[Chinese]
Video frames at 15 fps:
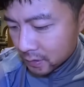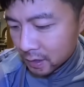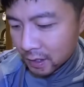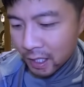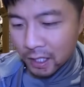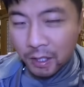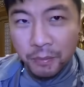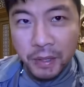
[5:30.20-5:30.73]
它
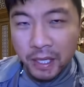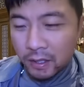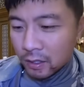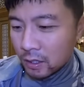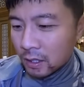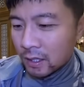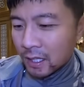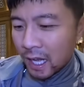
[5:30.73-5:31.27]
这个面
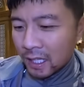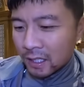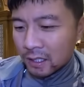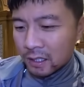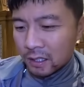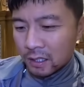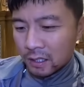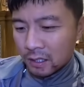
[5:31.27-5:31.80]
拉
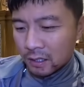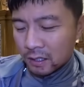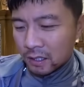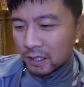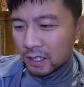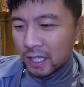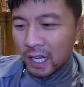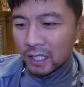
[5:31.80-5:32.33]
的，你
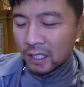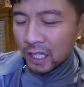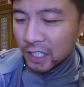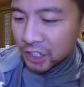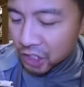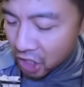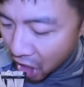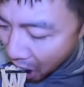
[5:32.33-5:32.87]
看着还
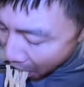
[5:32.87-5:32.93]
行，